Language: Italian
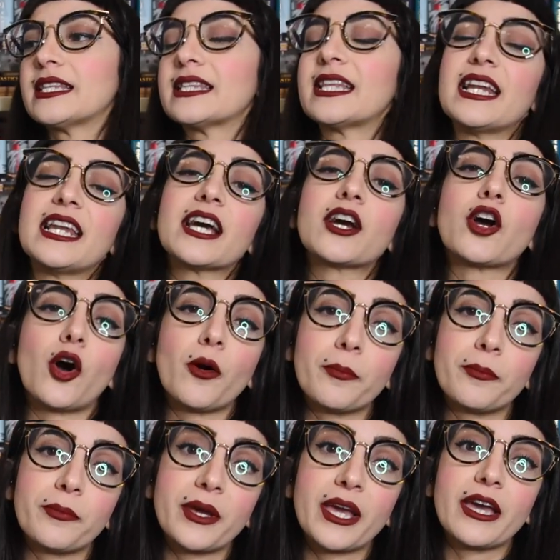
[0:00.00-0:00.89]
delle
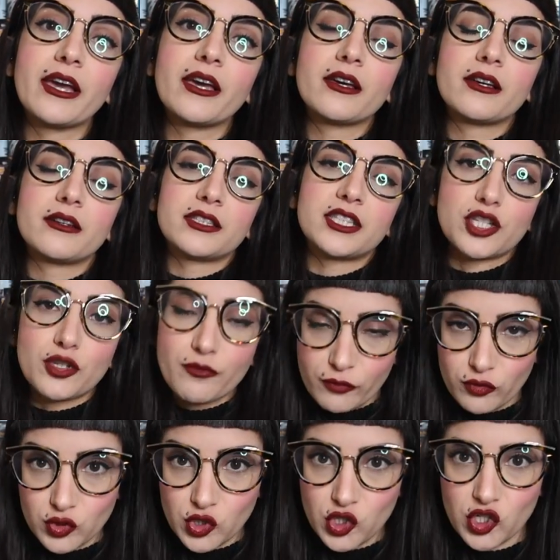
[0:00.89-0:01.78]
coppie
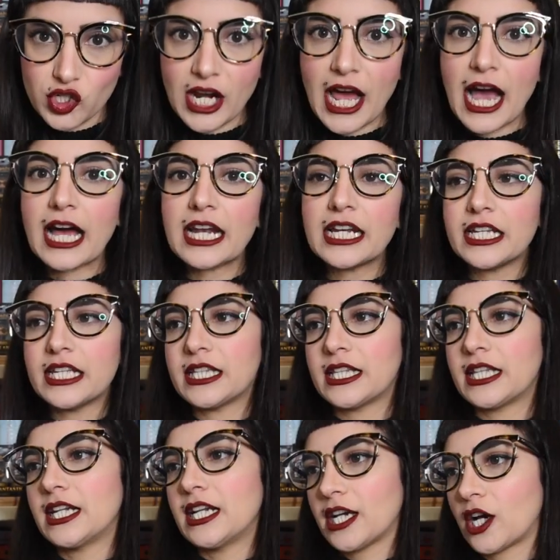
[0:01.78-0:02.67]
disfunzionali,
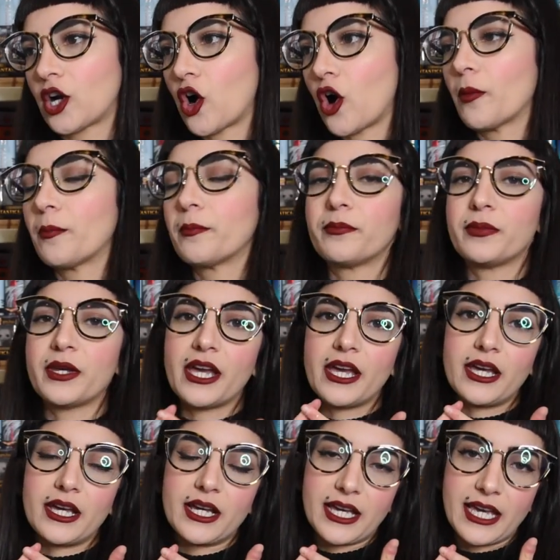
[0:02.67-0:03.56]
delle
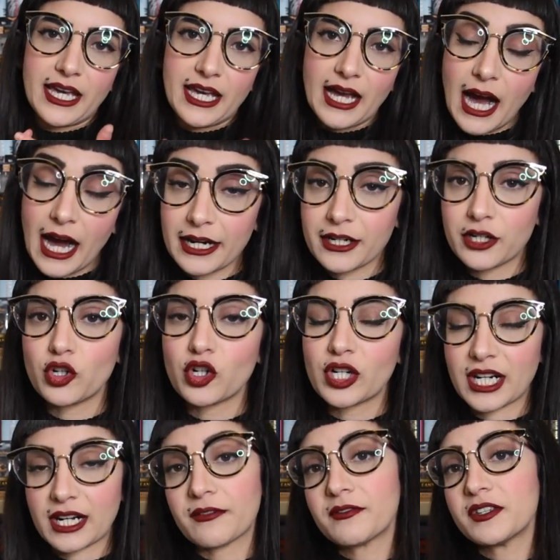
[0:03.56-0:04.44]
coppie che hanno
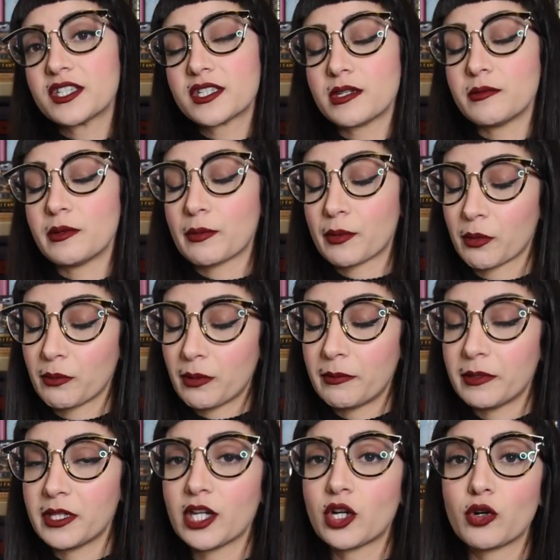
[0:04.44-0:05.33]
gravissimi
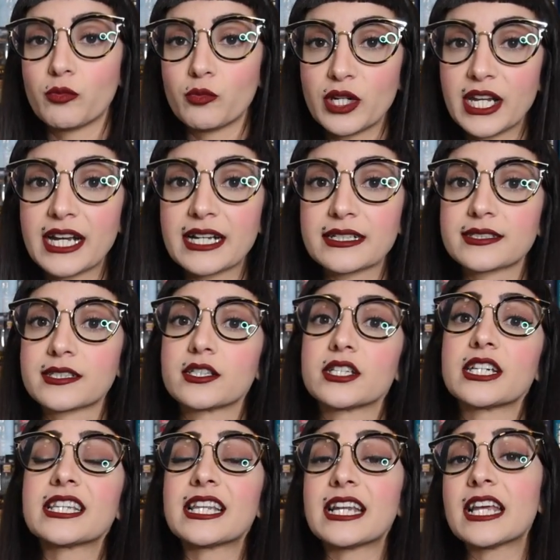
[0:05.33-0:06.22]
problemi di
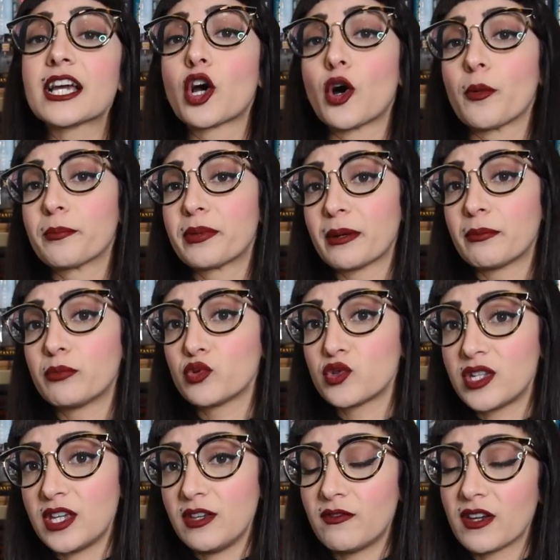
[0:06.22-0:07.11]
comunicazione, delle coppie
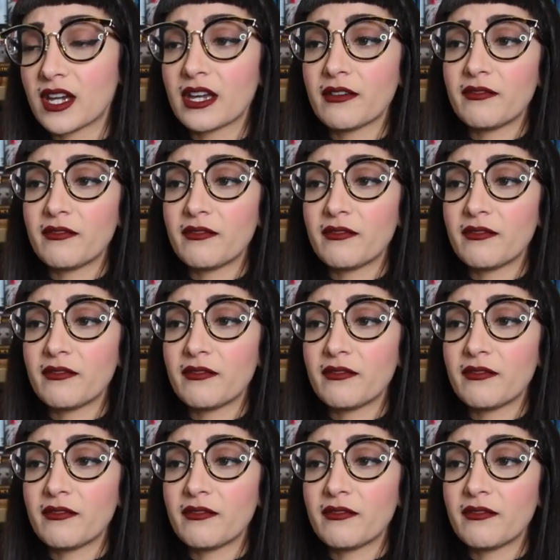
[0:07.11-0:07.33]
abusive